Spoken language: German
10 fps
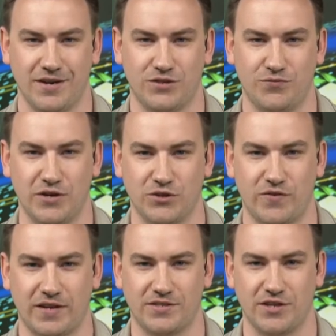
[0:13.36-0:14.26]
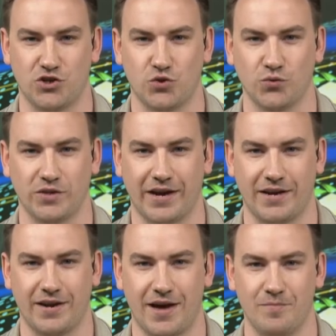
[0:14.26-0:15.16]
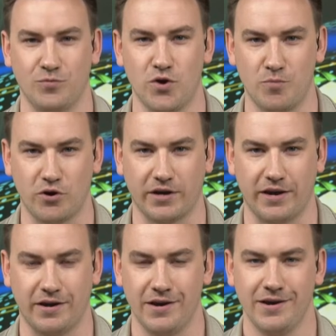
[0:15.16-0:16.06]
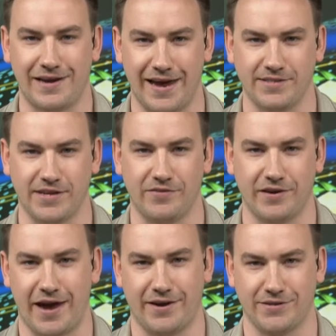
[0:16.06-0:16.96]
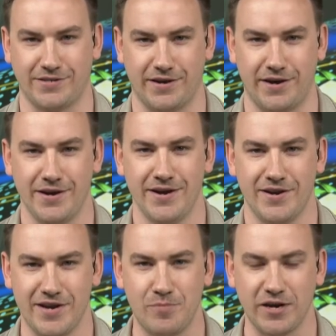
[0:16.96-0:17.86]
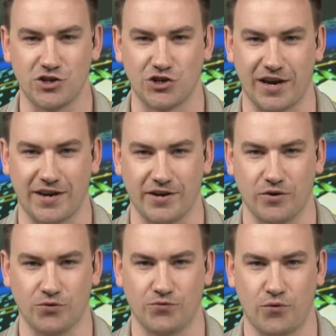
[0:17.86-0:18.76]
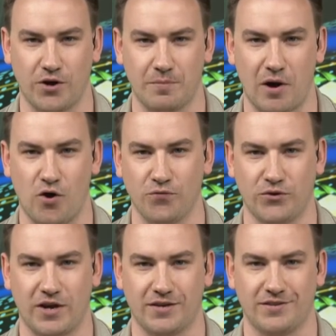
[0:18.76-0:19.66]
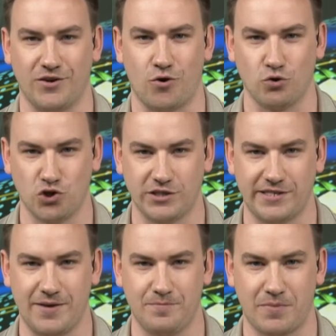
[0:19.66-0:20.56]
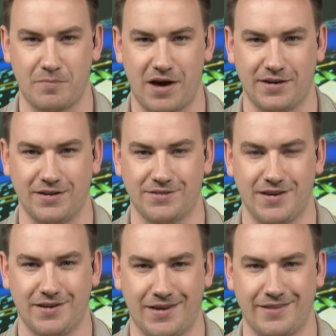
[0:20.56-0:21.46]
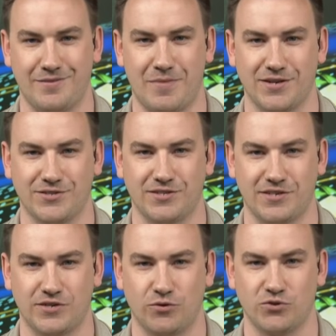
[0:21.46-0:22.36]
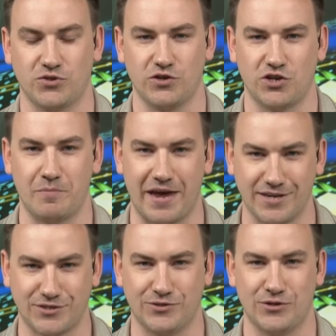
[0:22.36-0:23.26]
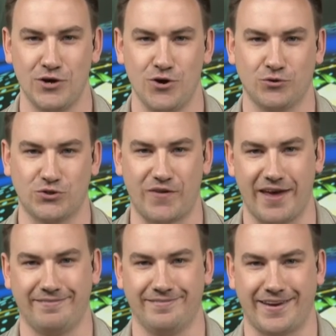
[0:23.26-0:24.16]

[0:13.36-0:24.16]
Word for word: das 24-Stunden-Rennen am Nürburgring, gleichzeitig einer seiner Lieblingsstrecken. Und vor dem Auftakt in Oschersleben beim ADAC GT Masters ist er uns zwischen dem ersten und zweiten